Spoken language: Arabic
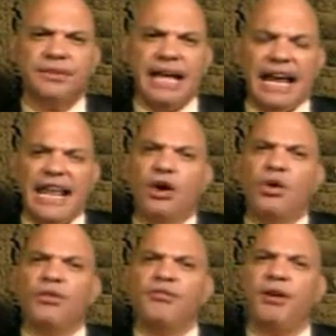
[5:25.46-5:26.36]
هلاقي
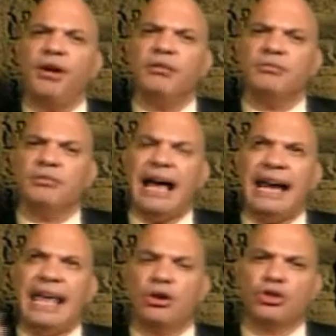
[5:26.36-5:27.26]
غرفة
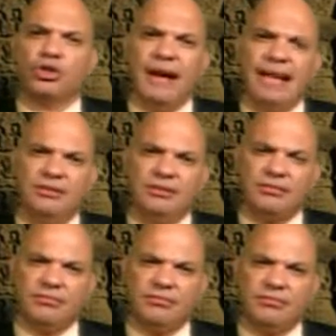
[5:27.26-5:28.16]
عليها رسومات
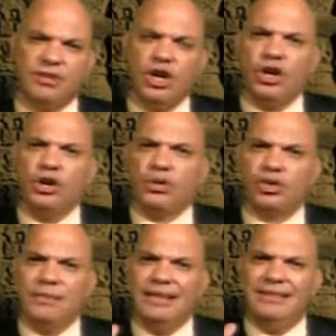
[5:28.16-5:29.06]

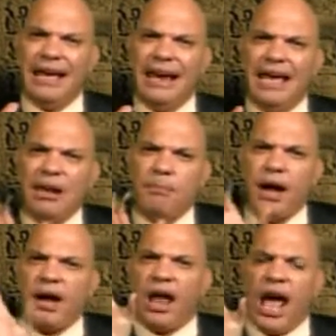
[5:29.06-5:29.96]
الرسومات دي هلاقي
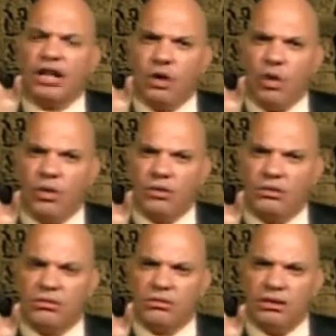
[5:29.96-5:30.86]
البقرة حتحور
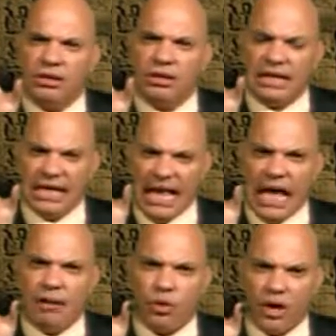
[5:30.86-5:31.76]

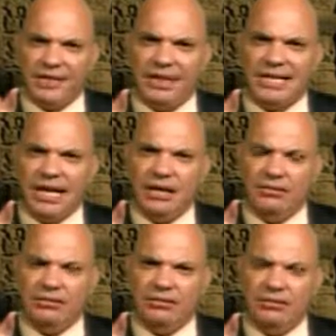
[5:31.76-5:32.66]
إلهة مقدسة
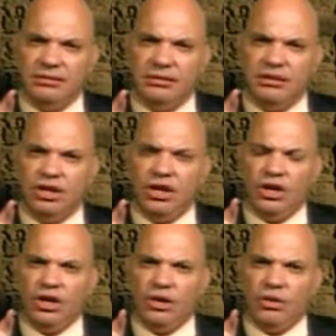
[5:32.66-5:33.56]

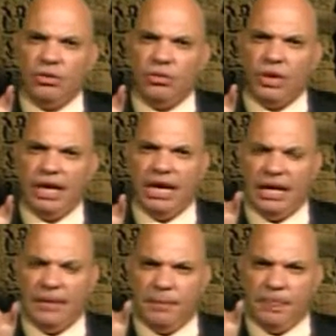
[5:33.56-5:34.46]

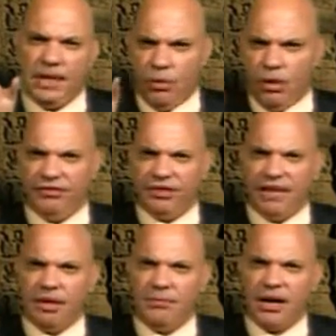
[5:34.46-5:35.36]
ولو وقفت
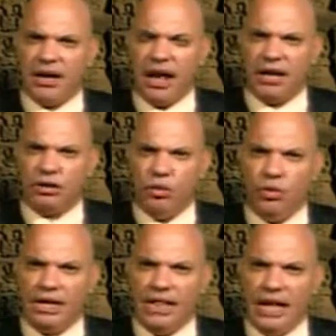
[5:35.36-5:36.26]
عند البقرة
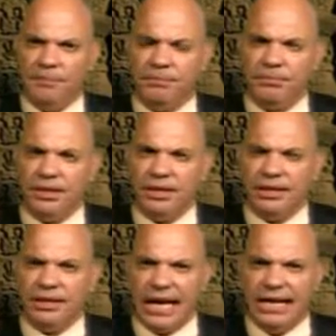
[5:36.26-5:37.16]
حتحور كده
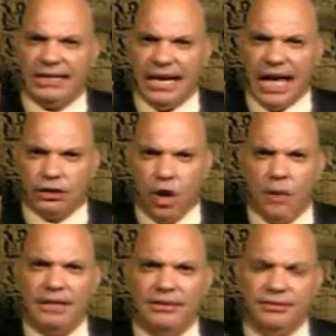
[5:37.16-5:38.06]
دي كانت إله تعبد